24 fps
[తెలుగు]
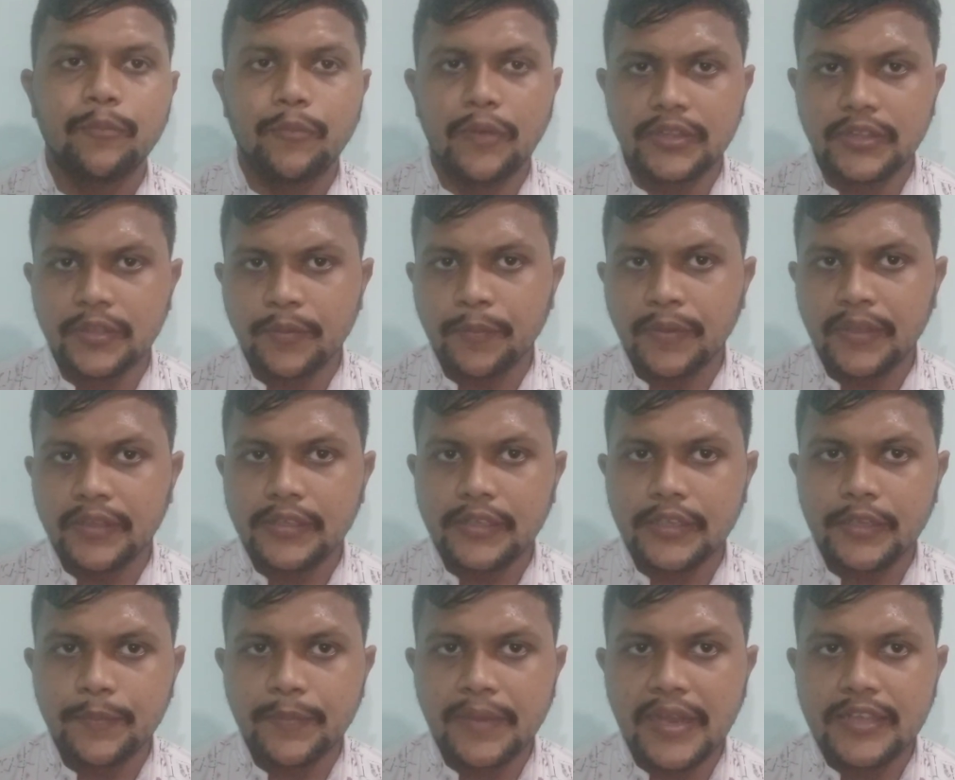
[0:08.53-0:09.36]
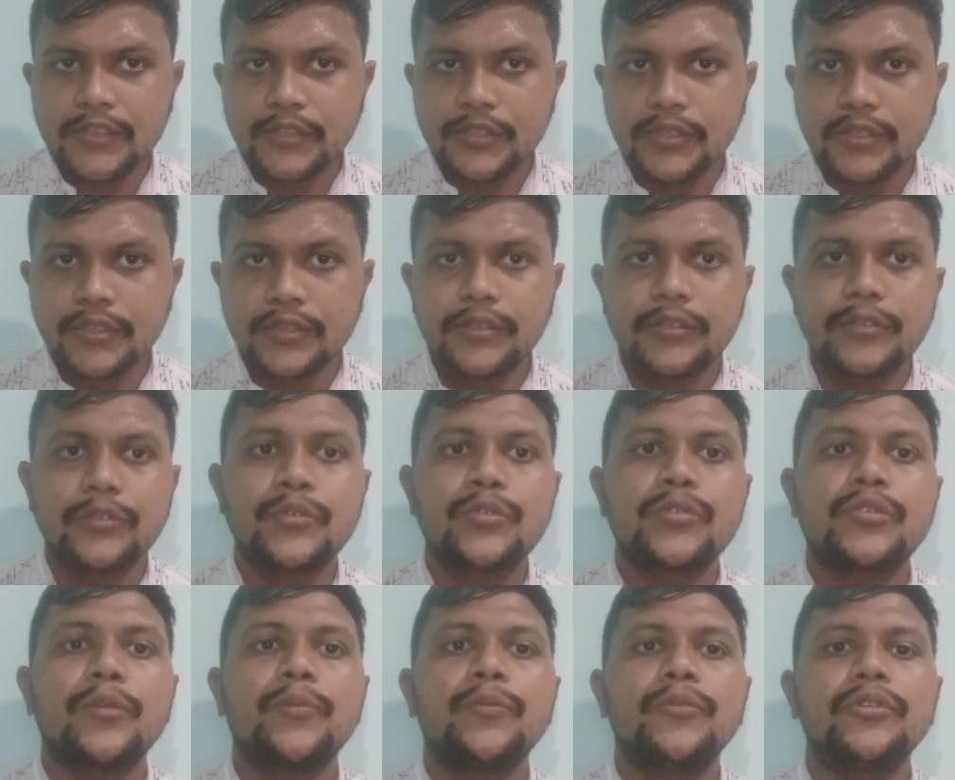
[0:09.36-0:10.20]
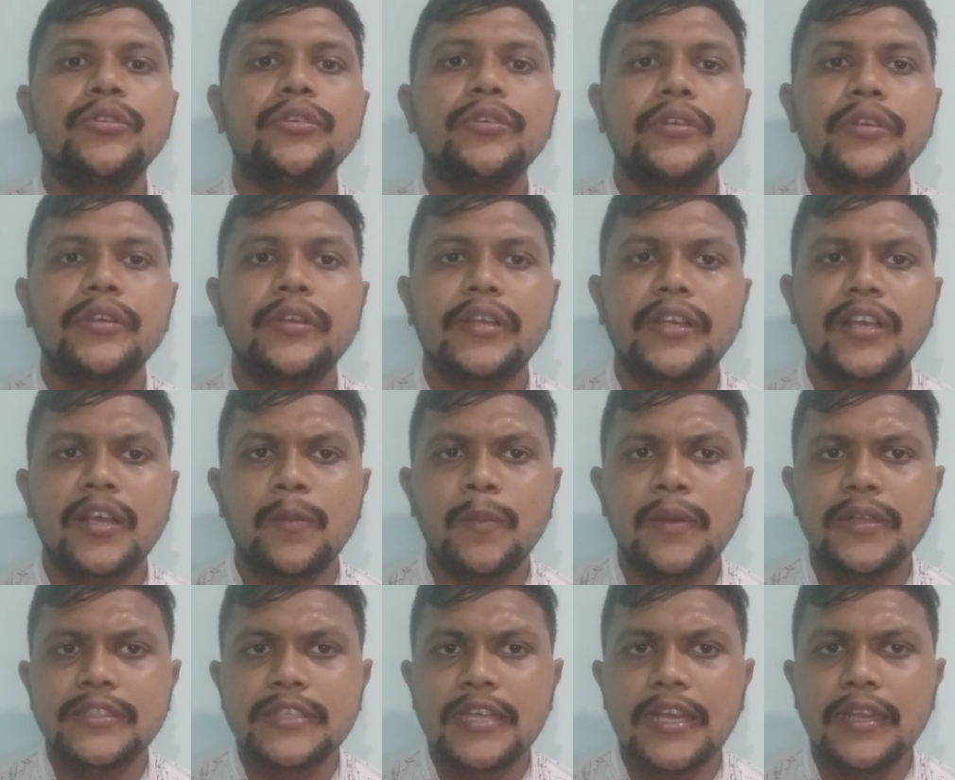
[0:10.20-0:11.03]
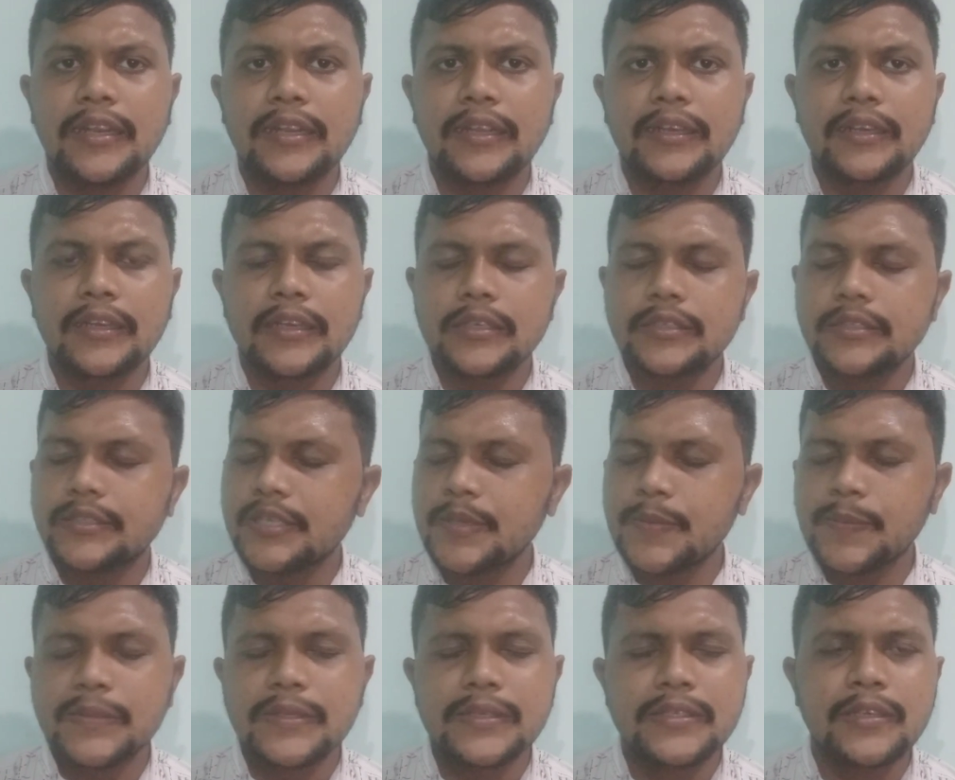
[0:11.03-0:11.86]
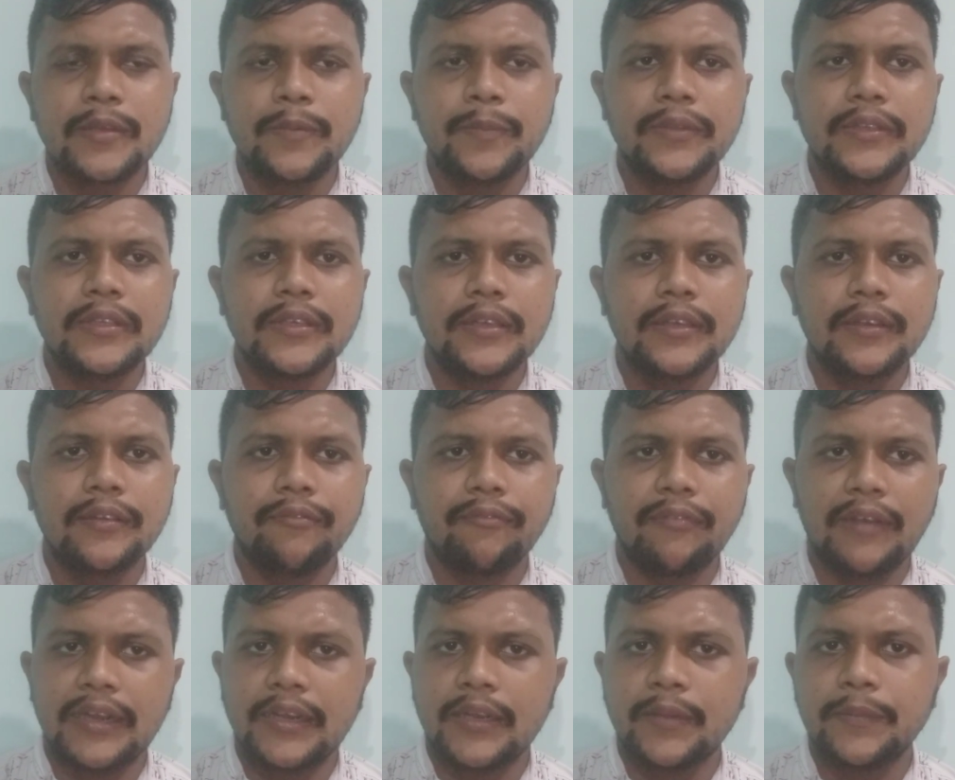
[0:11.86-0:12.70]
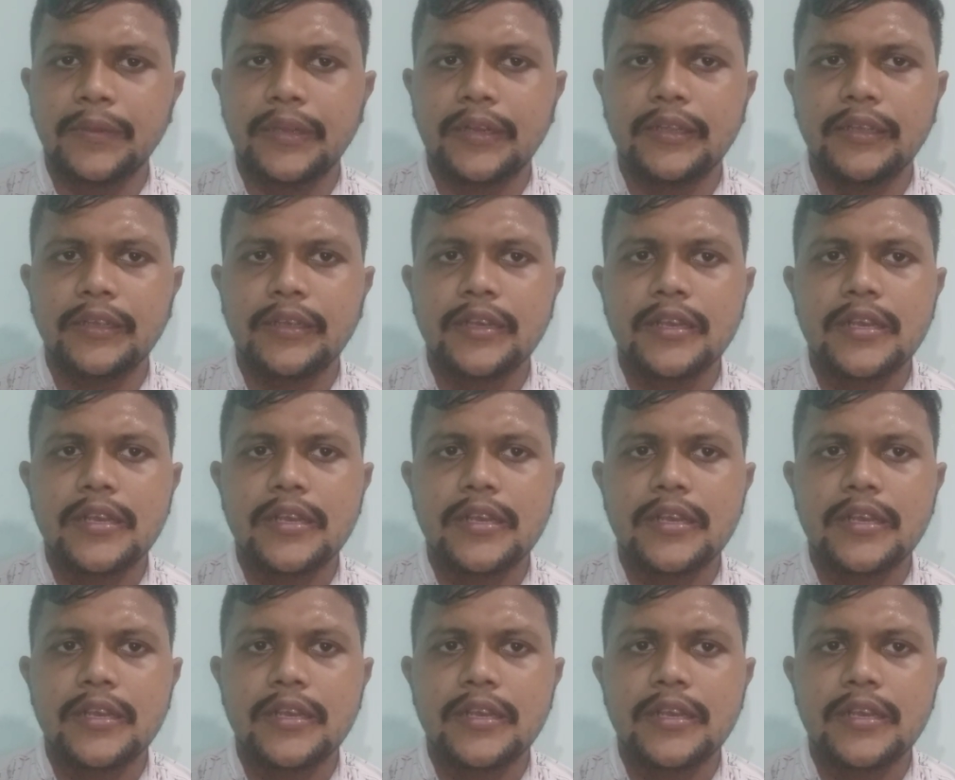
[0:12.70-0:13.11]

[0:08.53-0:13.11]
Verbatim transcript: మొత్తం మీద ఈ మ్యాచ్ చూసే ముందు ఇంకా మా ఛానల్ ఇంకా సబ్స్క్రైబ్ చేయకపోతే వెంటనే మరి